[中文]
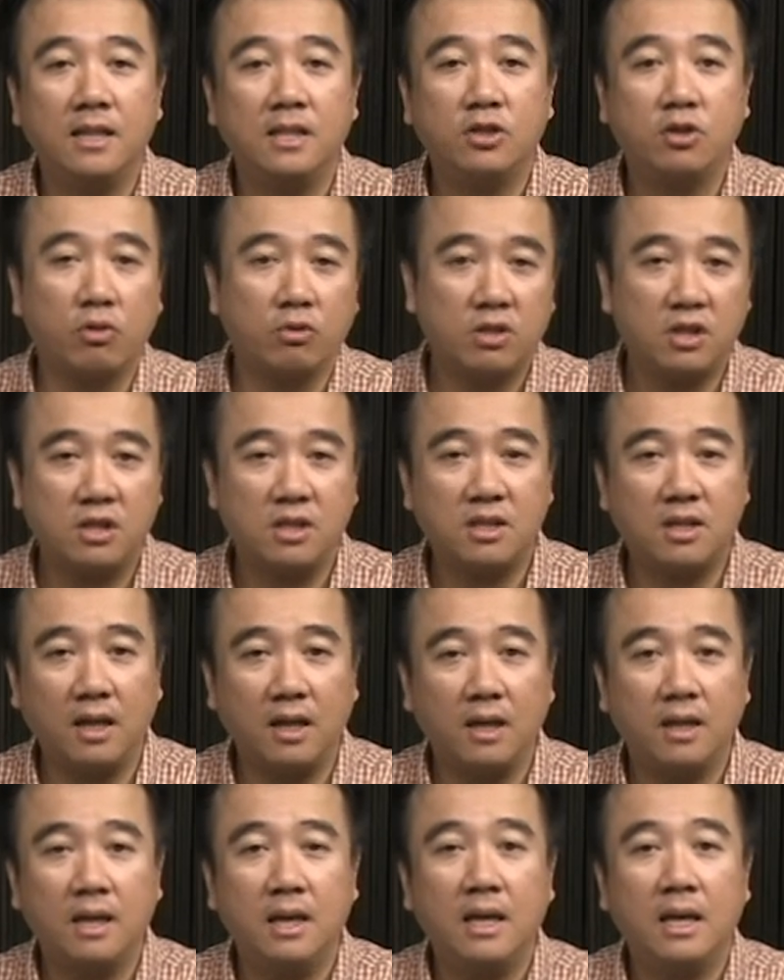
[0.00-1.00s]
就是
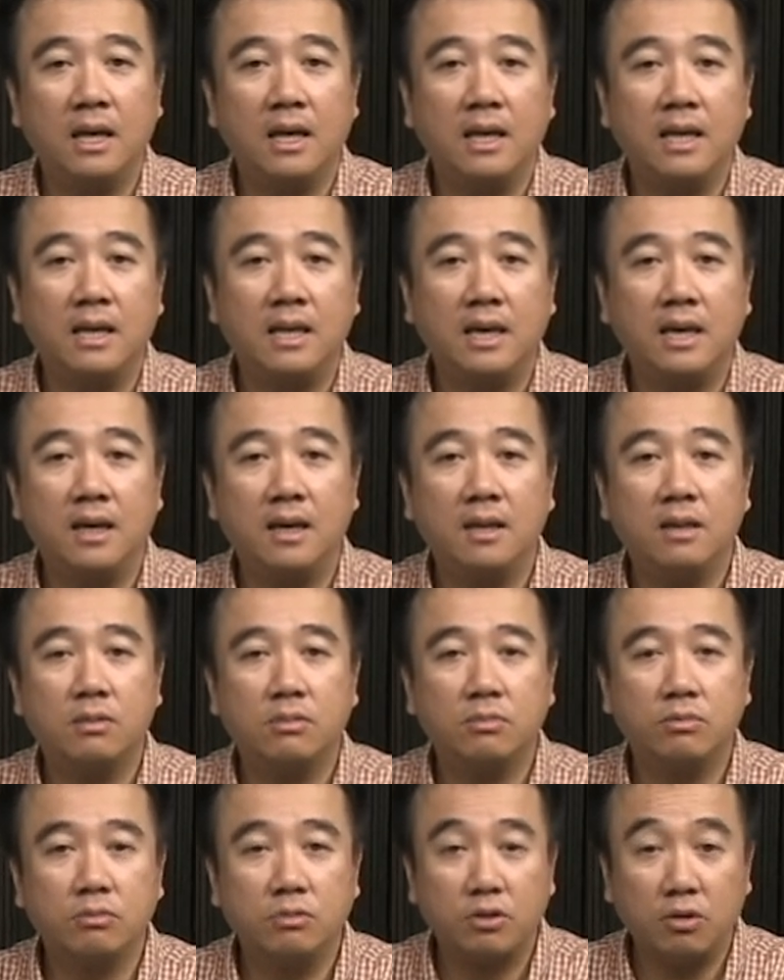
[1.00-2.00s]
谁。”耶
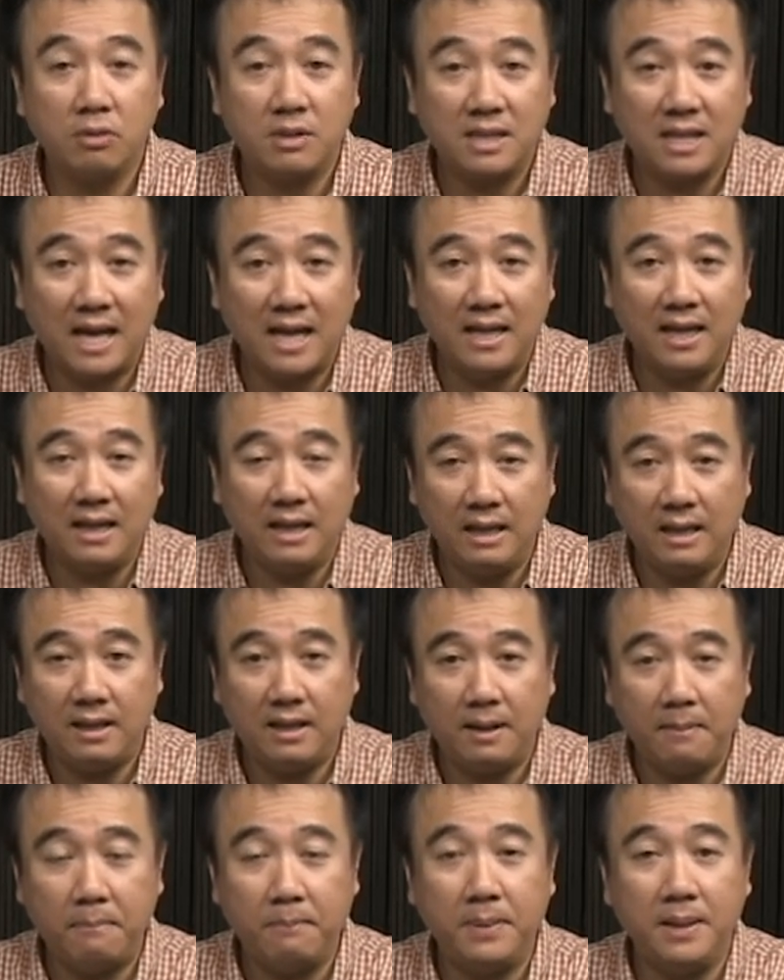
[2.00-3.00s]
稣就沾了一
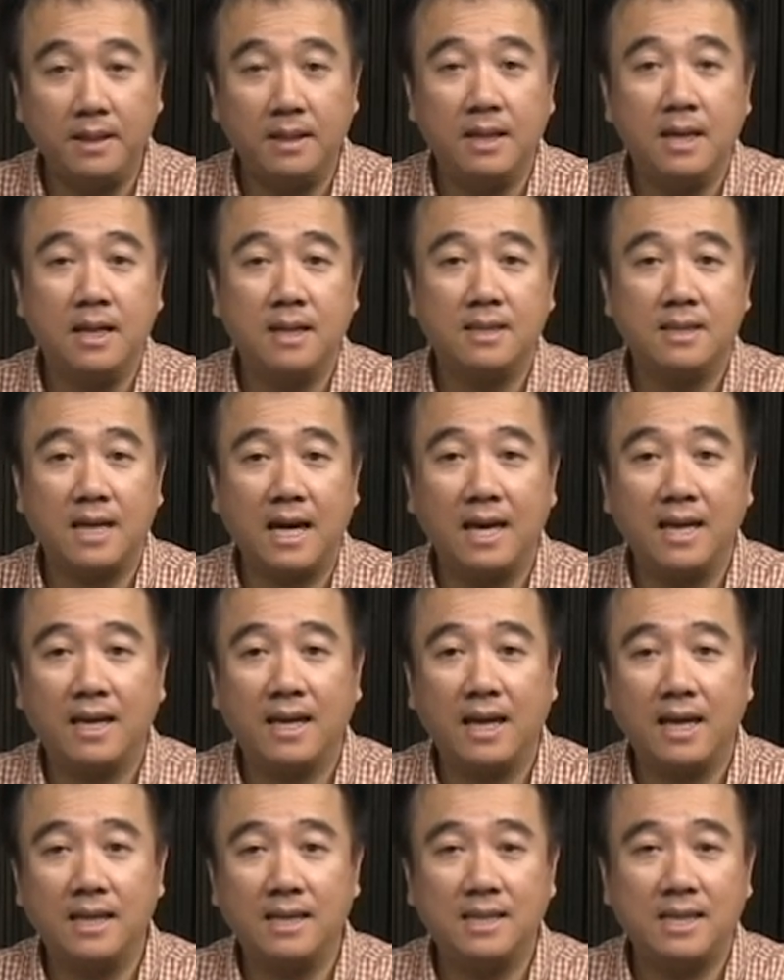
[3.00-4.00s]
点饼，沾
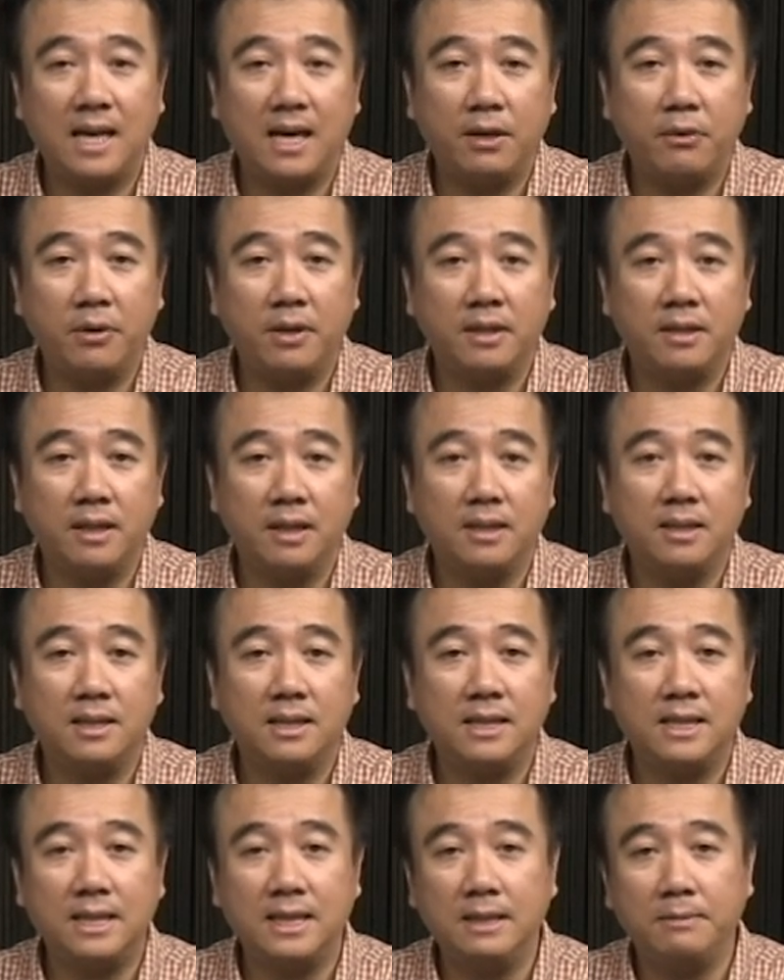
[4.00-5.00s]
给加略人
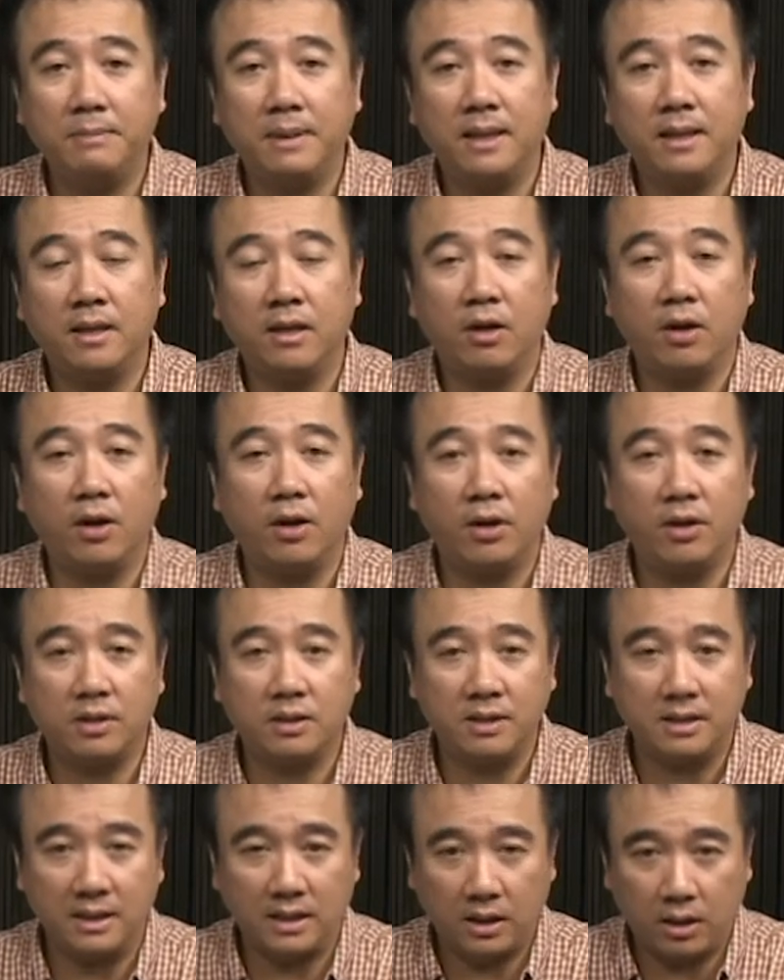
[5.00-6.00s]
西门的儿
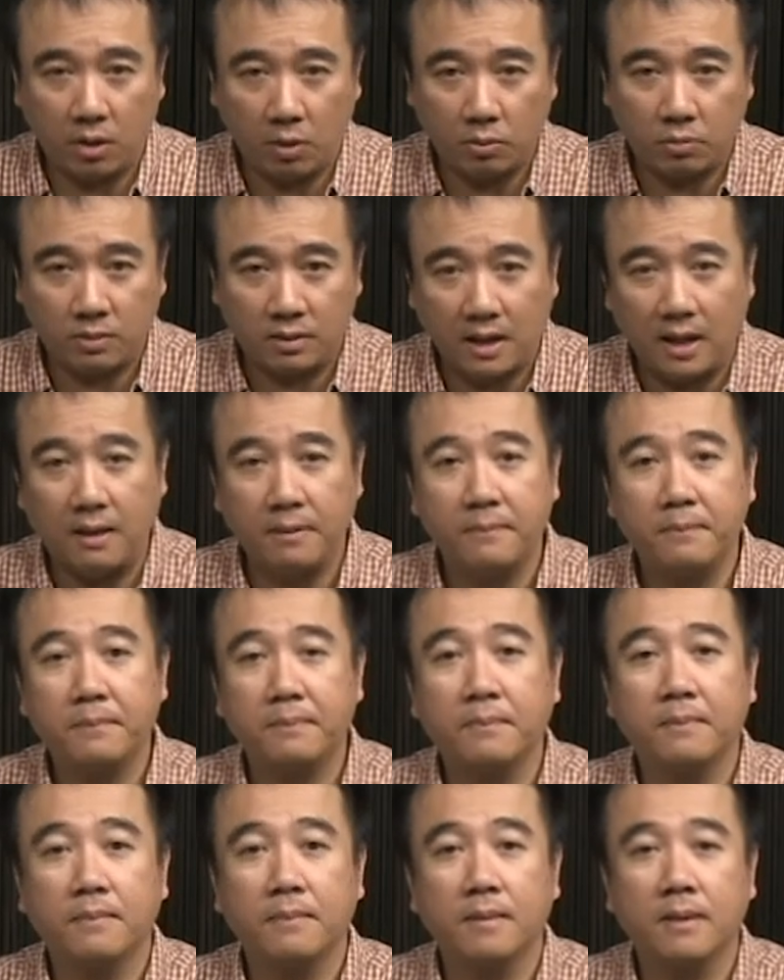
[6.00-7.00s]
子犹大。
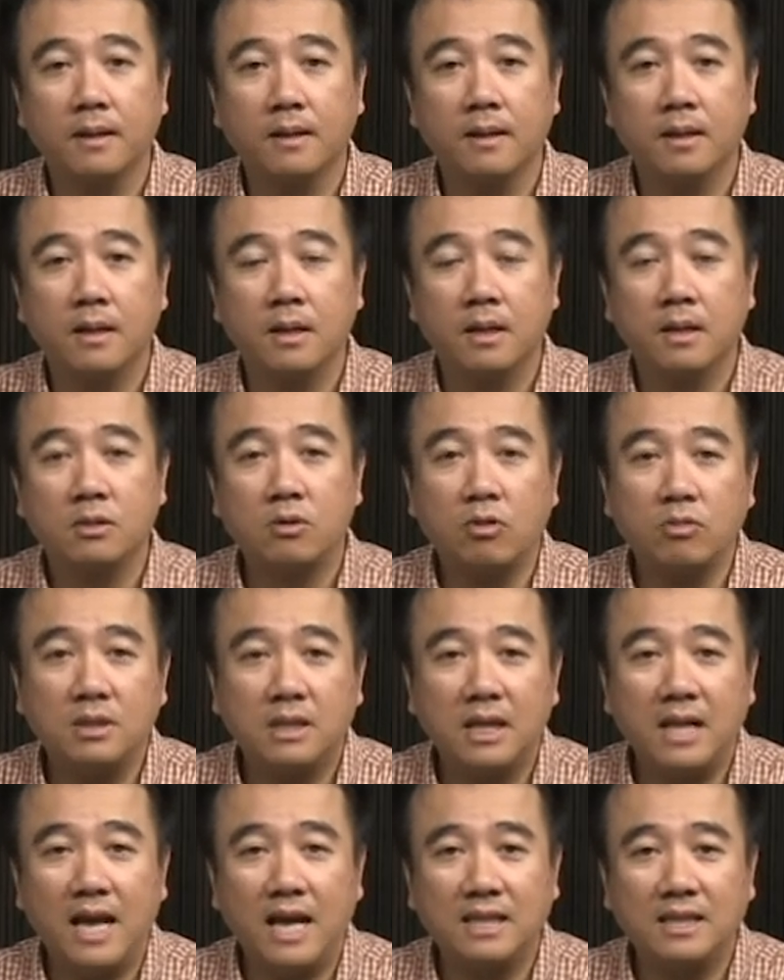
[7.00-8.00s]
从
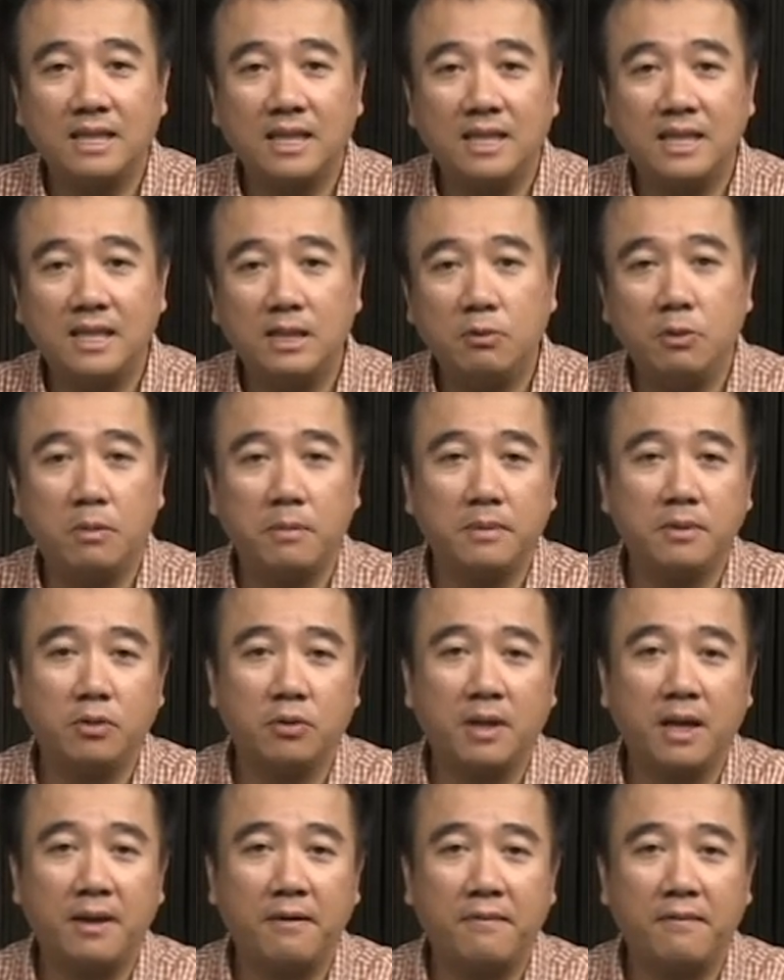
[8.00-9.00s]
这两节经文，我们就
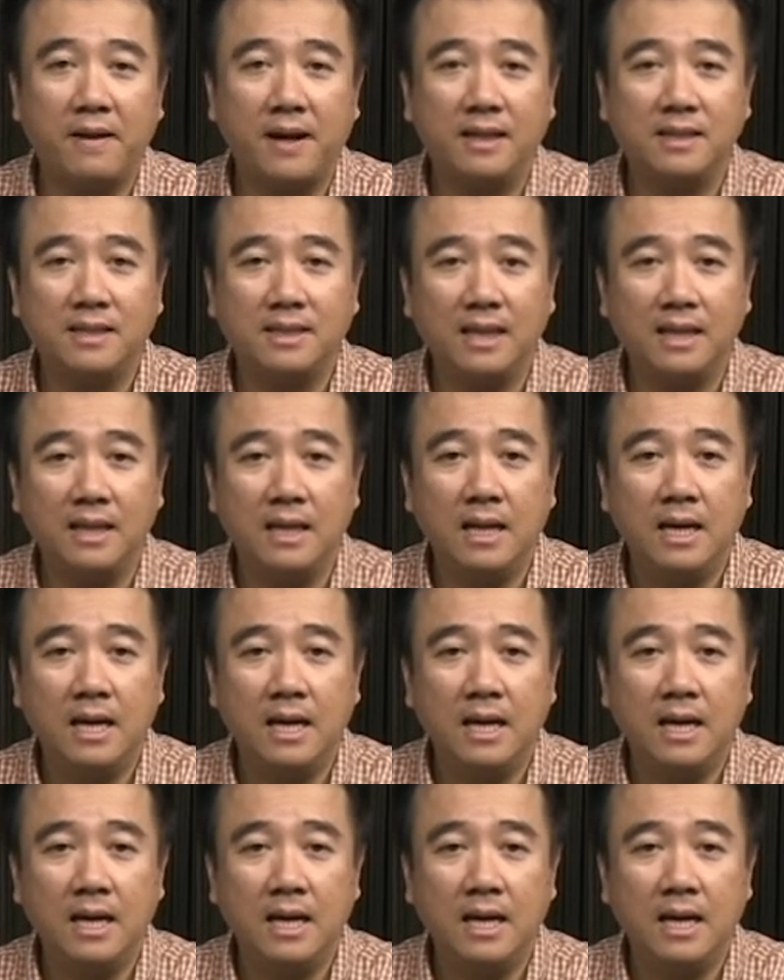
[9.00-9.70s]
可以发现，